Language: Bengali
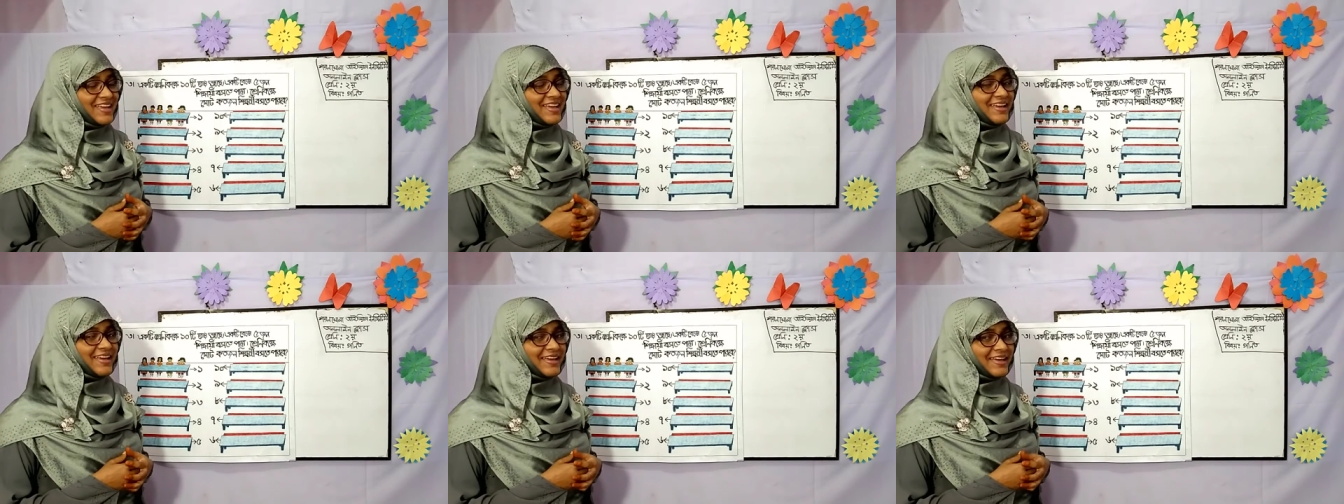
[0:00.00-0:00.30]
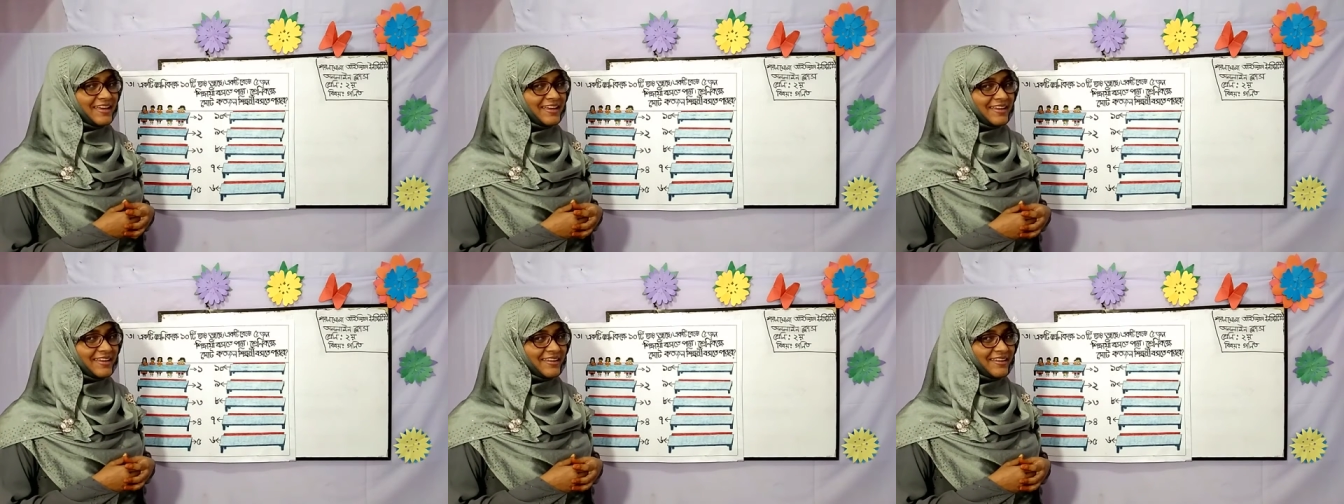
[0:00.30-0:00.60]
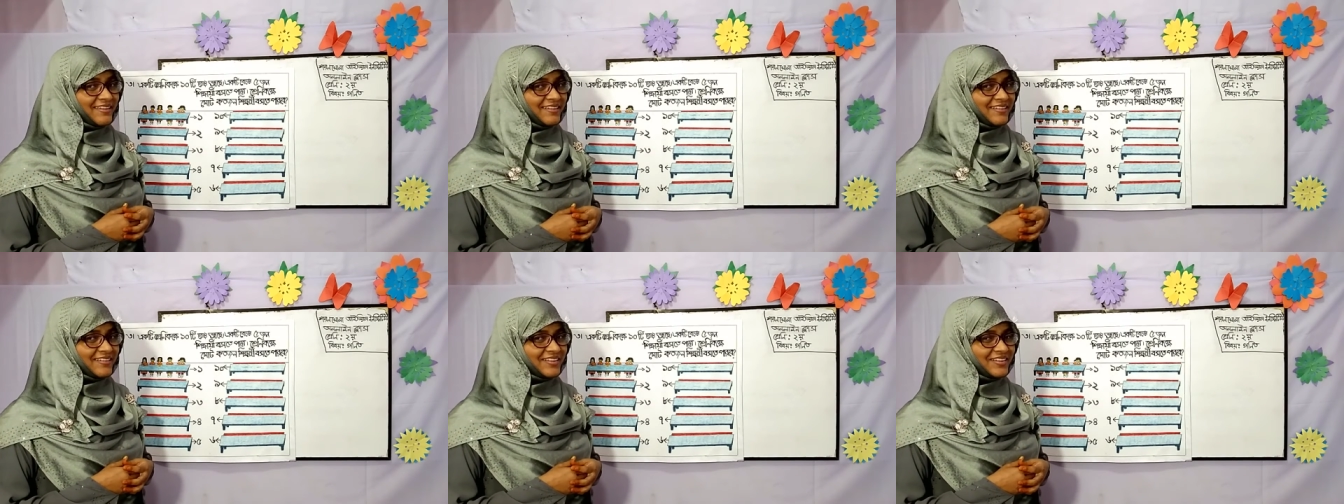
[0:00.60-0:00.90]
হ্যাঁ
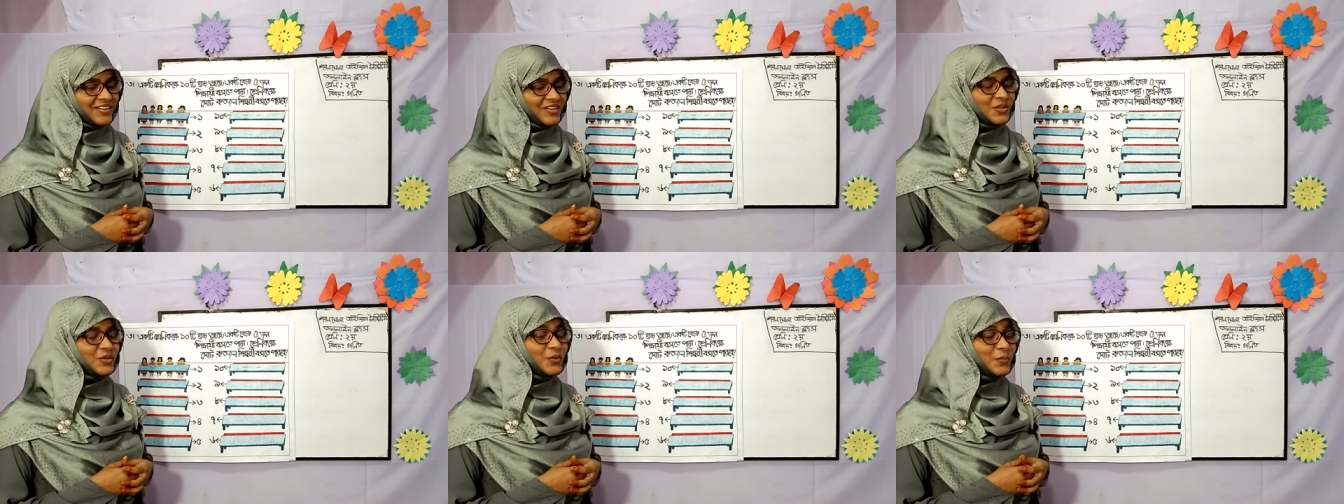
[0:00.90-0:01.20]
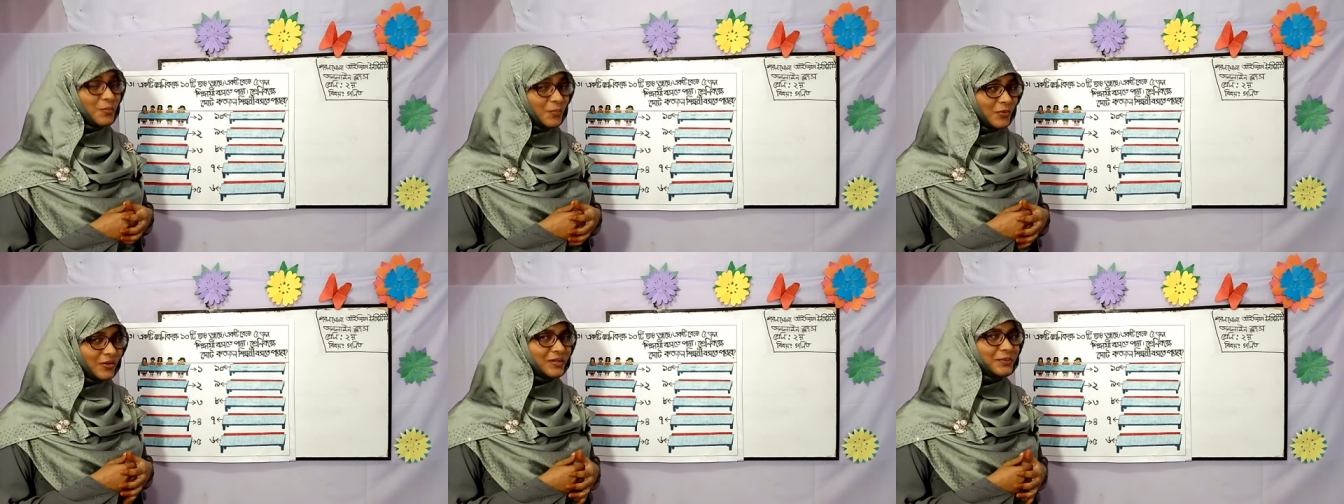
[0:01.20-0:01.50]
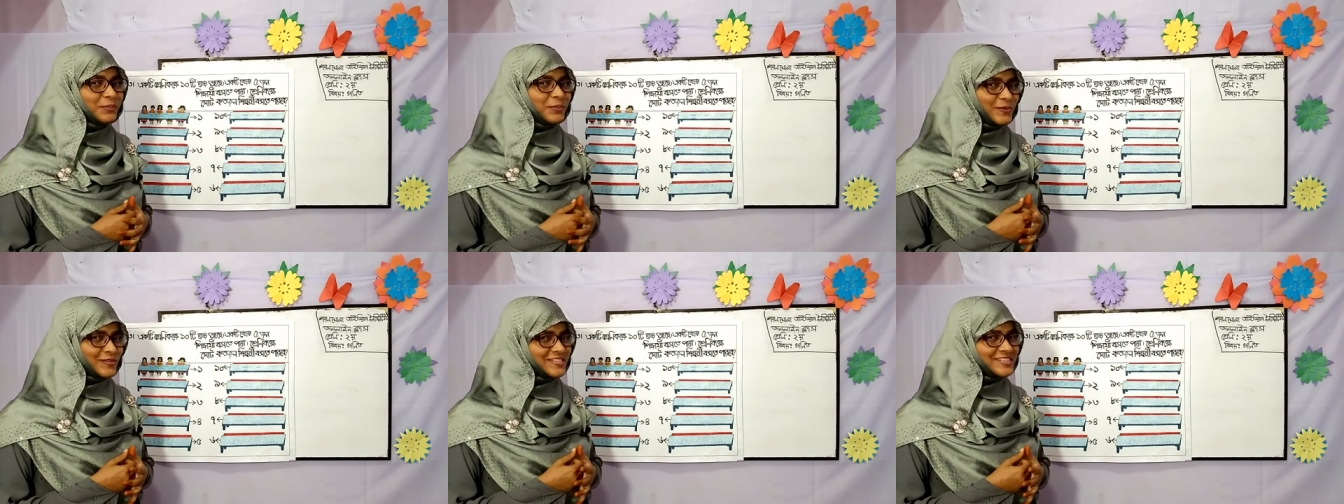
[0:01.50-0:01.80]
খুব
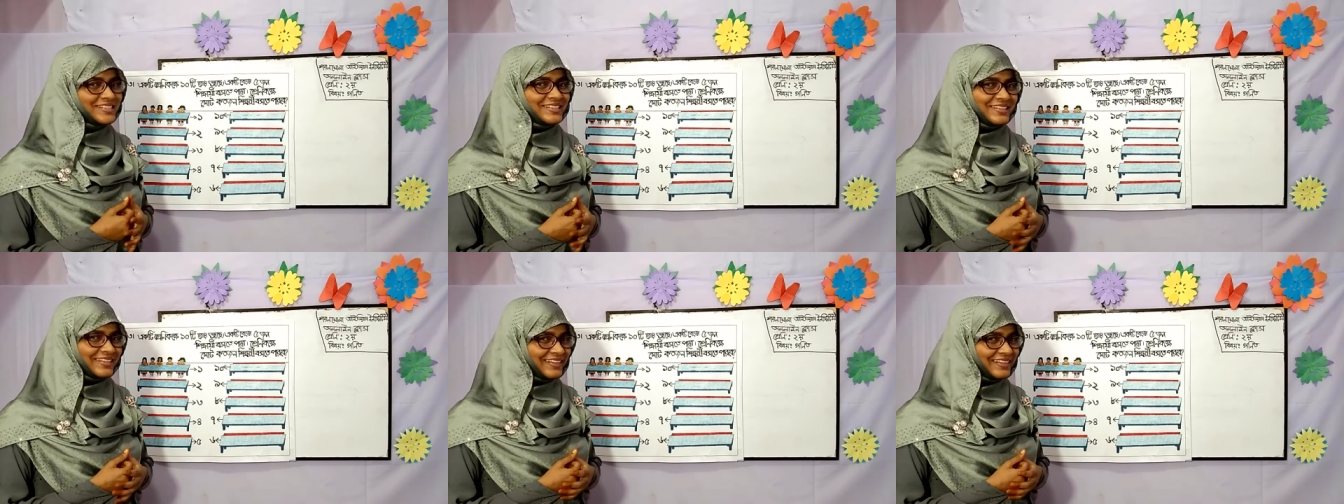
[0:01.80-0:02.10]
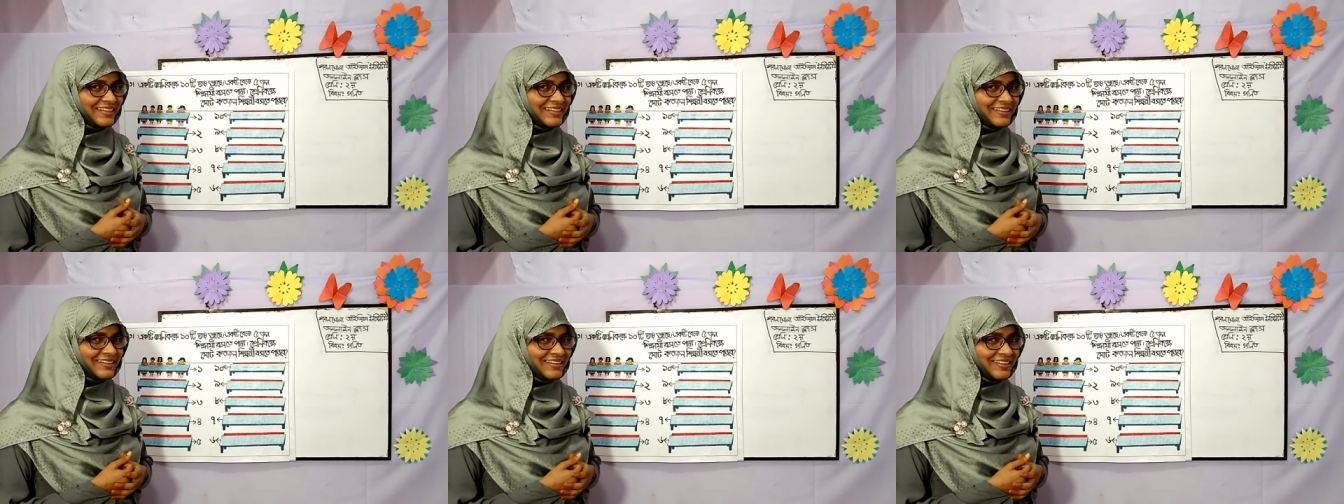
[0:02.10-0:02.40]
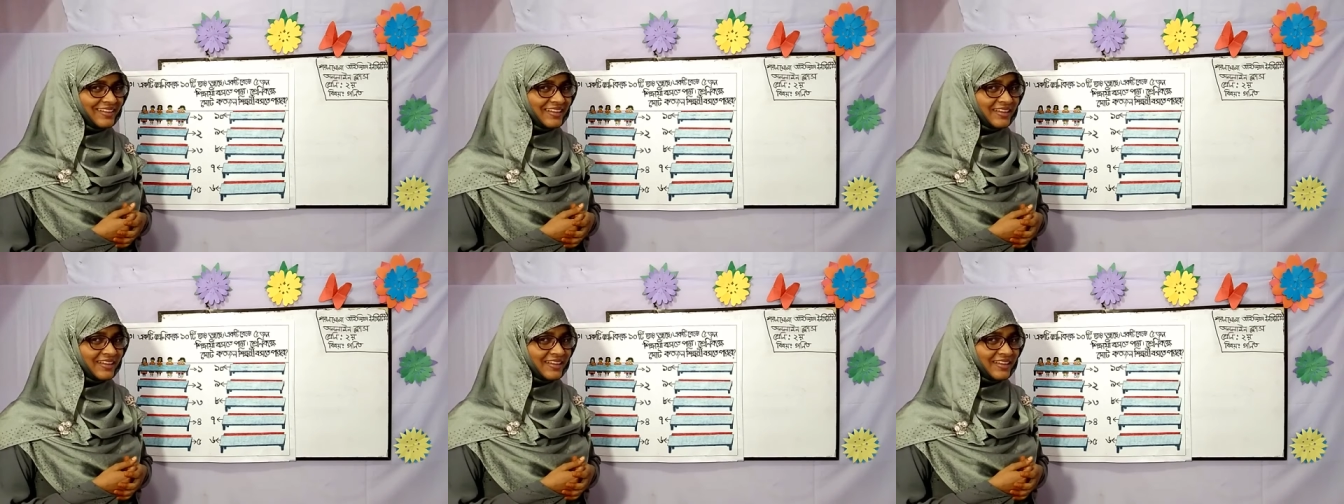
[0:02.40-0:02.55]
মনে পড়ছে তাই না